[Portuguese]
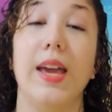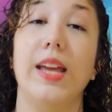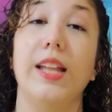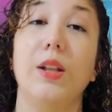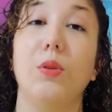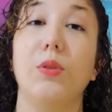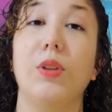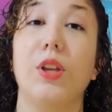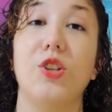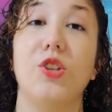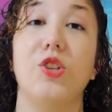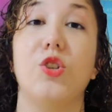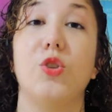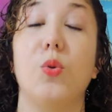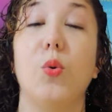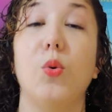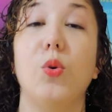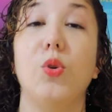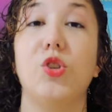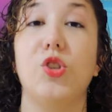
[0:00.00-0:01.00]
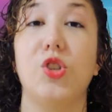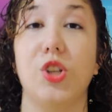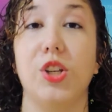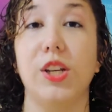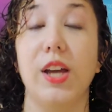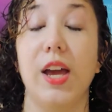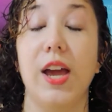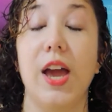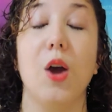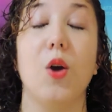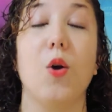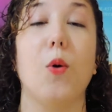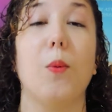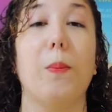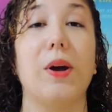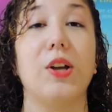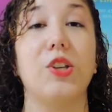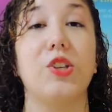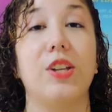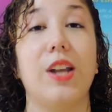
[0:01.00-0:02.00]
E não deixe de curtir,
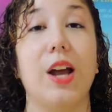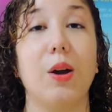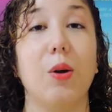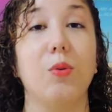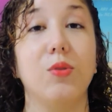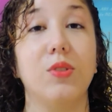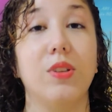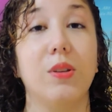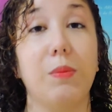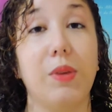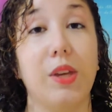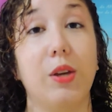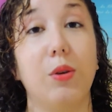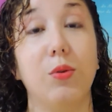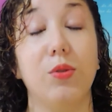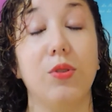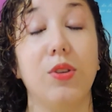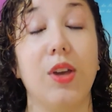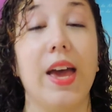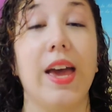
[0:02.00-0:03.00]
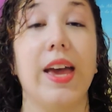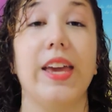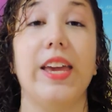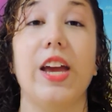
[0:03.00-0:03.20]
compartilhar com os amigos